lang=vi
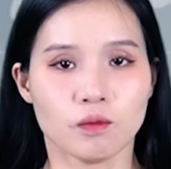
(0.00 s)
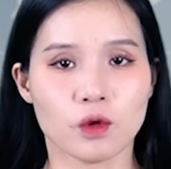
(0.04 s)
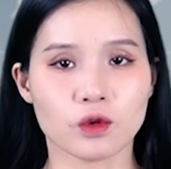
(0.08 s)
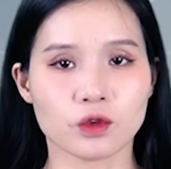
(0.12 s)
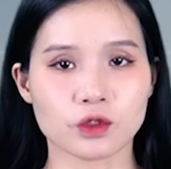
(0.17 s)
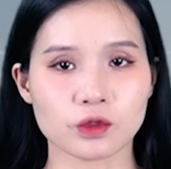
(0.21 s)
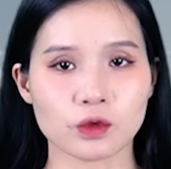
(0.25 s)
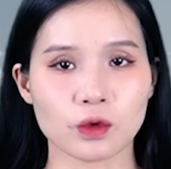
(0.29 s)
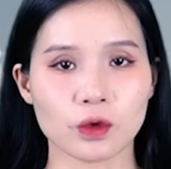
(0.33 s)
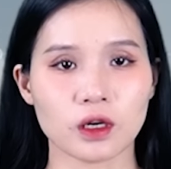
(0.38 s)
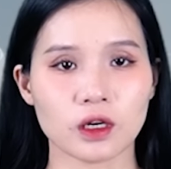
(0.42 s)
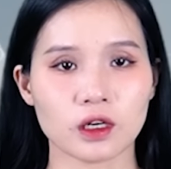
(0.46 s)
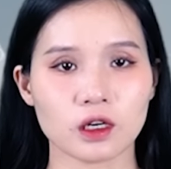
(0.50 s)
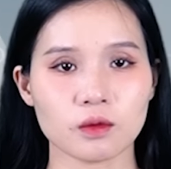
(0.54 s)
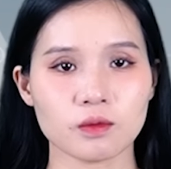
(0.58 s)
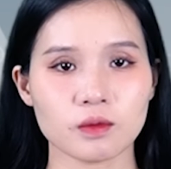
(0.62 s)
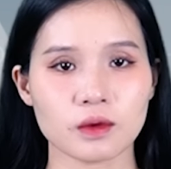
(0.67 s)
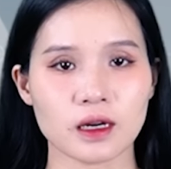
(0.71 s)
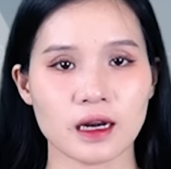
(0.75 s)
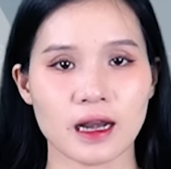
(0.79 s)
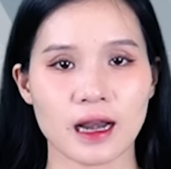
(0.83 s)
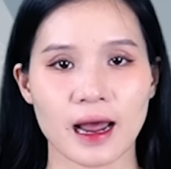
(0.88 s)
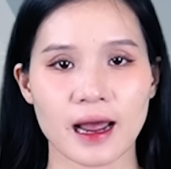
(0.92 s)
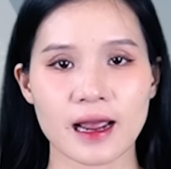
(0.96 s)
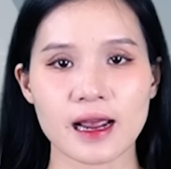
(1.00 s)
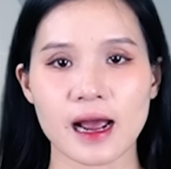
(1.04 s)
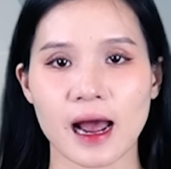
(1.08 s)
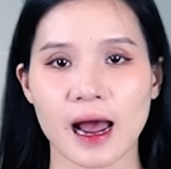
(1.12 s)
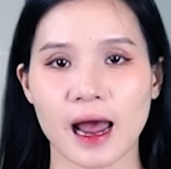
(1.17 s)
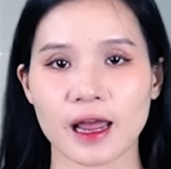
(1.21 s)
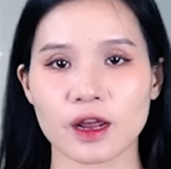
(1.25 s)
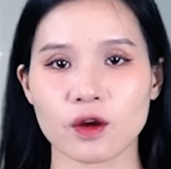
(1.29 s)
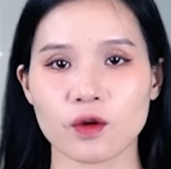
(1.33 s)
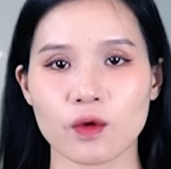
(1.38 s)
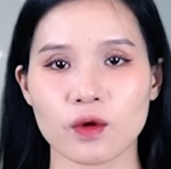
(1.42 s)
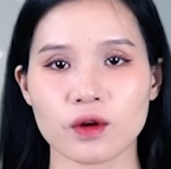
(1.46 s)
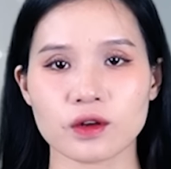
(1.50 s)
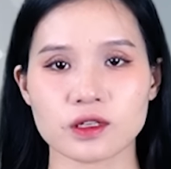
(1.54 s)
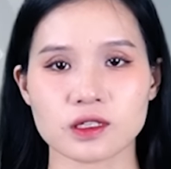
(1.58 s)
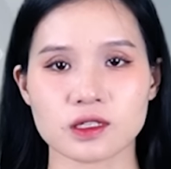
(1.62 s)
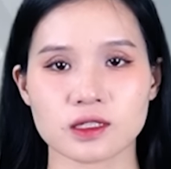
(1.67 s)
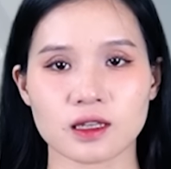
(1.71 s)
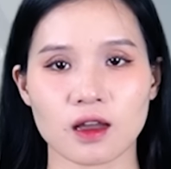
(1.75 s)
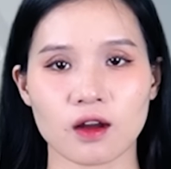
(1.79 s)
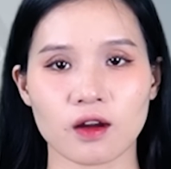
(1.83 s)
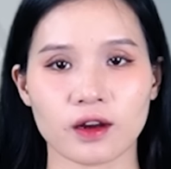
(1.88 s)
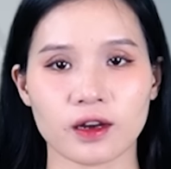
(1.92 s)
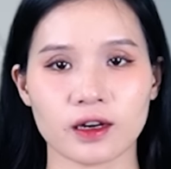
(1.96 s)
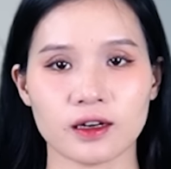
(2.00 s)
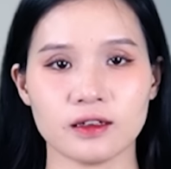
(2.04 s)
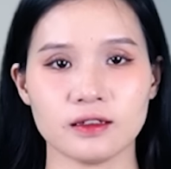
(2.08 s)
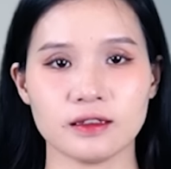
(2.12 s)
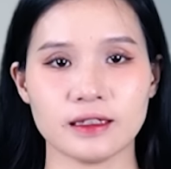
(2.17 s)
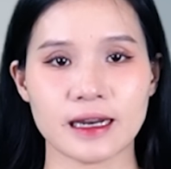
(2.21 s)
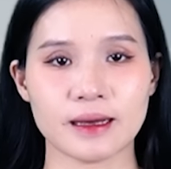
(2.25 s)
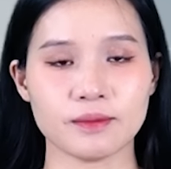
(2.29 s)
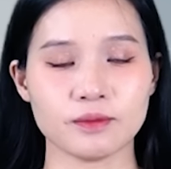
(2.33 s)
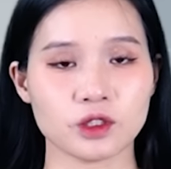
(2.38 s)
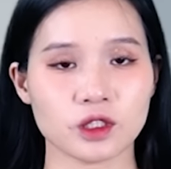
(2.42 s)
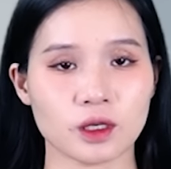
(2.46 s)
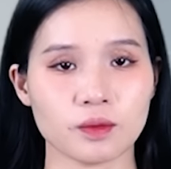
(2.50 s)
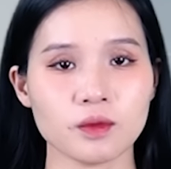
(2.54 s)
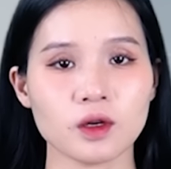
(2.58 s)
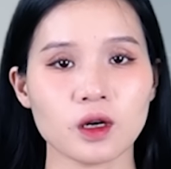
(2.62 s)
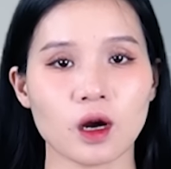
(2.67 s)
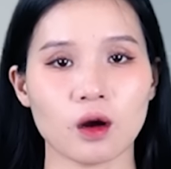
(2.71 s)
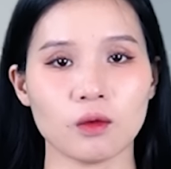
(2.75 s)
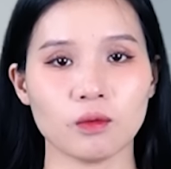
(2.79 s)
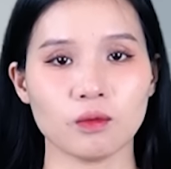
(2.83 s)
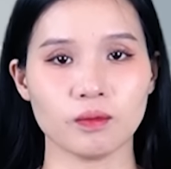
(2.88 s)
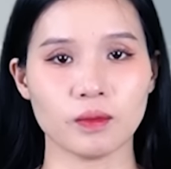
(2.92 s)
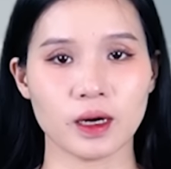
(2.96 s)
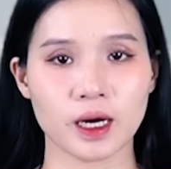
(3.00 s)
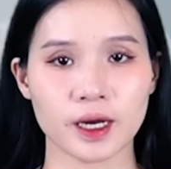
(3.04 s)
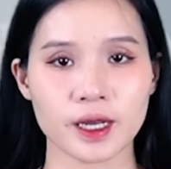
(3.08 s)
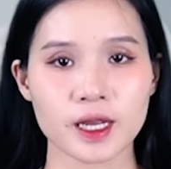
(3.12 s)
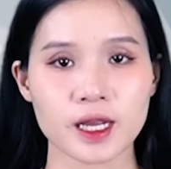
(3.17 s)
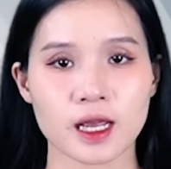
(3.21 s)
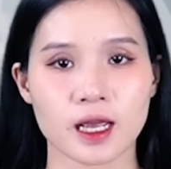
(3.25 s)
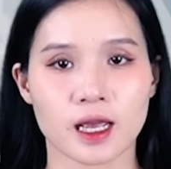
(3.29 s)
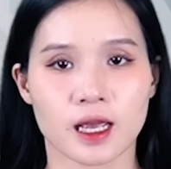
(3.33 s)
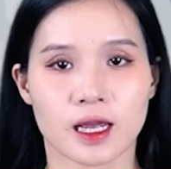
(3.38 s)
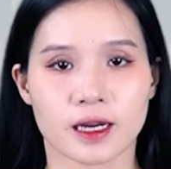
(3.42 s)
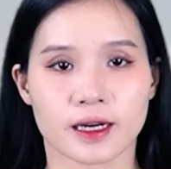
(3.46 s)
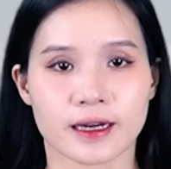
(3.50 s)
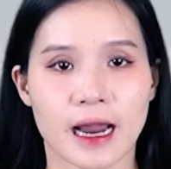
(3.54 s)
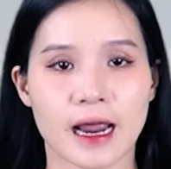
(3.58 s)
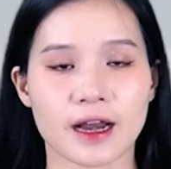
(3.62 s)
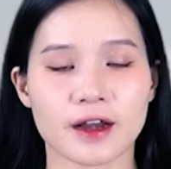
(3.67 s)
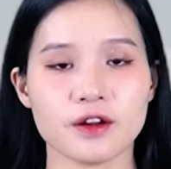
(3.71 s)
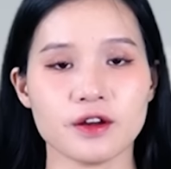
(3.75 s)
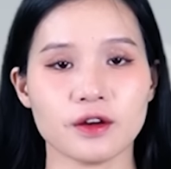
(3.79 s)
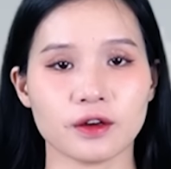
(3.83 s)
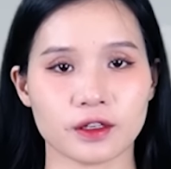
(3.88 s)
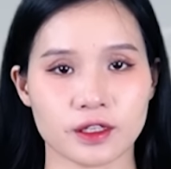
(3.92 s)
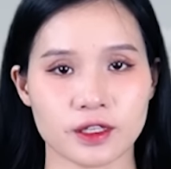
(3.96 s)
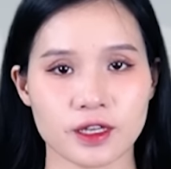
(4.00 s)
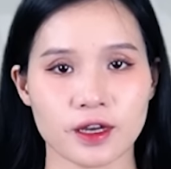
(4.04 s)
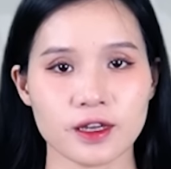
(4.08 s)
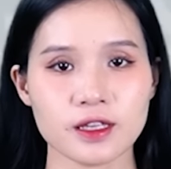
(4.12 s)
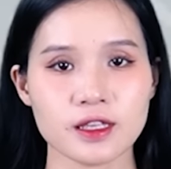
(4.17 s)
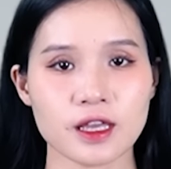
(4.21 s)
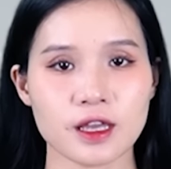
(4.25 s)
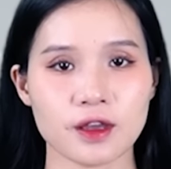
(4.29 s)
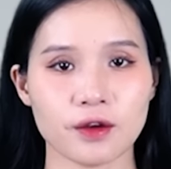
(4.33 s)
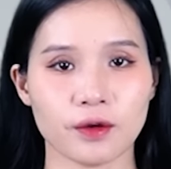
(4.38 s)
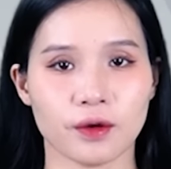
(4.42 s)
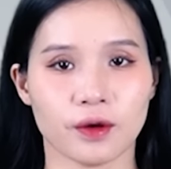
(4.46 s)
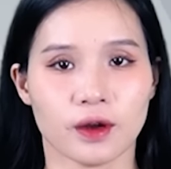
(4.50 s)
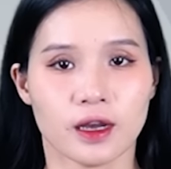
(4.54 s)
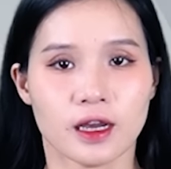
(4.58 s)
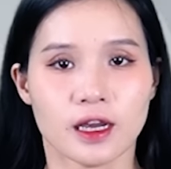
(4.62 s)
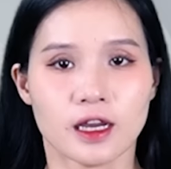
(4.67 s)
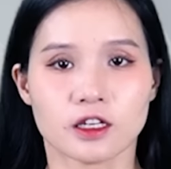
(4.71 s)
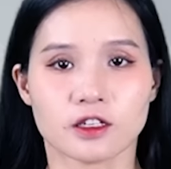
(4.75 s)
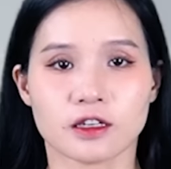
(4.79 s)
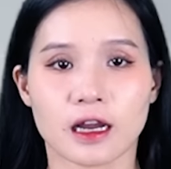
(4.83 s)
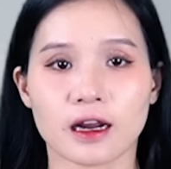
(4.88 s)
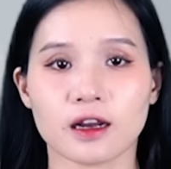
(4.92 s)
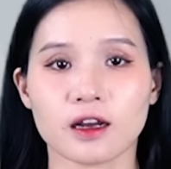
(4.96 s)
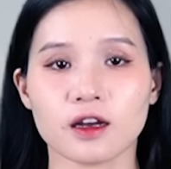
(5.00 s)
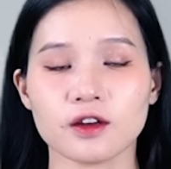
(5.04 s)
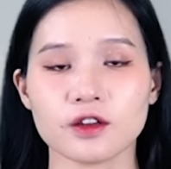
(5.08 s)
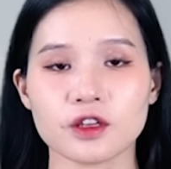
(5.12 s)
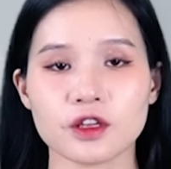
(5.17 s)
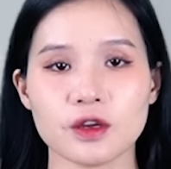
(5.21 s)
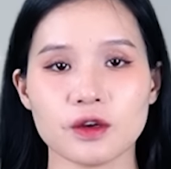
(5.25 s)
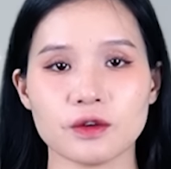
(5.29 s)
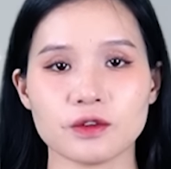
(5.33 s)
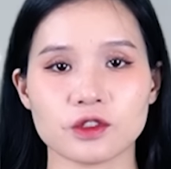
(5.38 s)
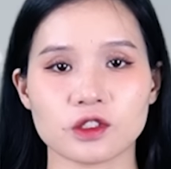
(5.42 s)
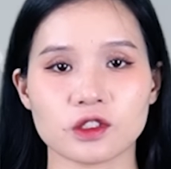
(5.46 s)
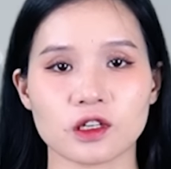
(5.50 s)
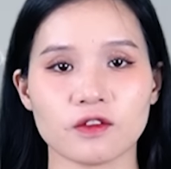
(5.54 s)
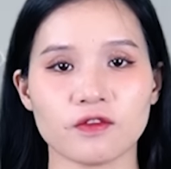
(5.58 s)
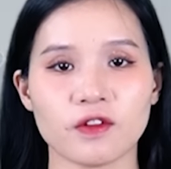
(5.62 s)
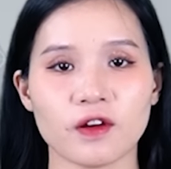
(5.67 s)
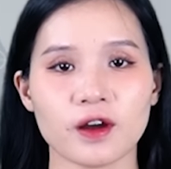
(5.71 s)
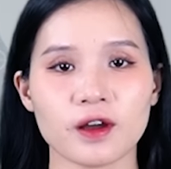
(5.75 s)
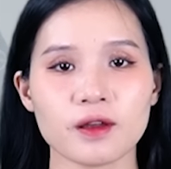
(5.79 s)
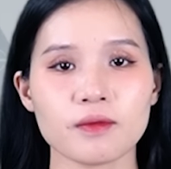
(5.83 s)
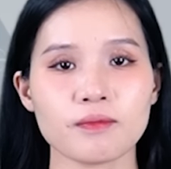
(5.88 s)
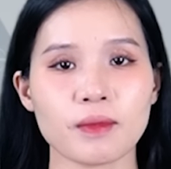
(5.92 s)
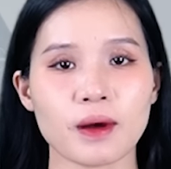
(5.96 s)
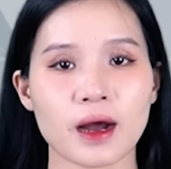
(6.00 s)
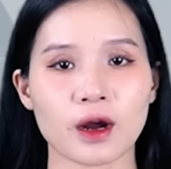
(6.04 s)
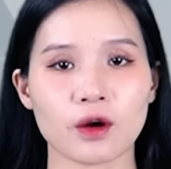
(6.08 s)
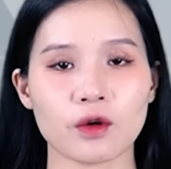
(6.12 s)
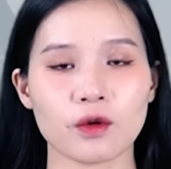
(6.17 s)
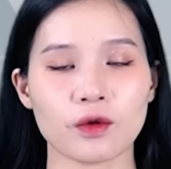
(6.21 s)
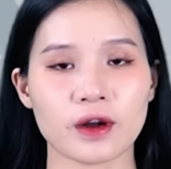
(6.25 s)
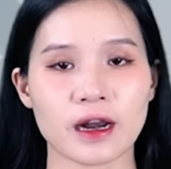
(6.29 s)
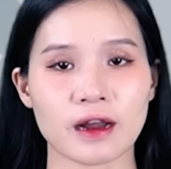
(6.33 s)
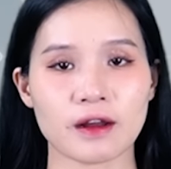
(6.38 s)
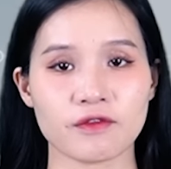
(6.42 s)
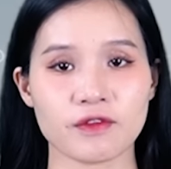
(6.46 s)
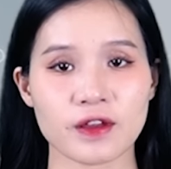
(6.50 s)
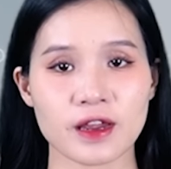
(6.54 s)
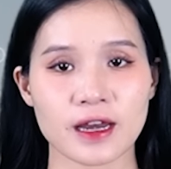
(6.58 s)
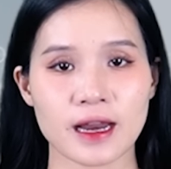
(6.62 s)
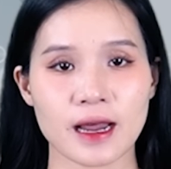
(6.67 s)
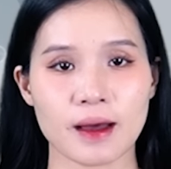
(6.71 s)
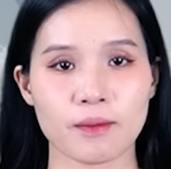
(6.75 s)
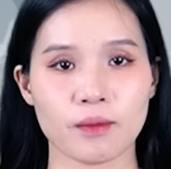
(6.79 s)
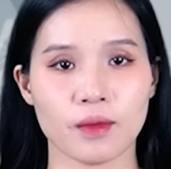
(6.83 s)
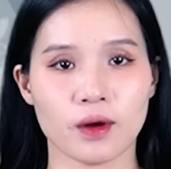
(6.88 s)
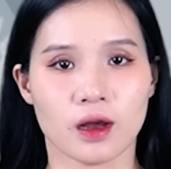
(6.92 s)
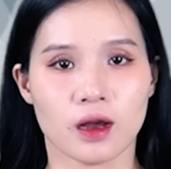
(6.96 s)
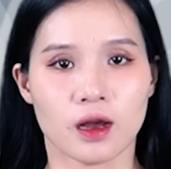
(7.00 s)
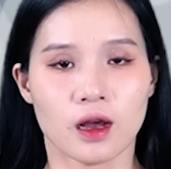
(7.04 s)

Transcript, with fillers: một xuồng không người lái hải quân Stalker 5.0 mới đã được giới thiệu, rẻ hơn nhiều so với Makarov V-5.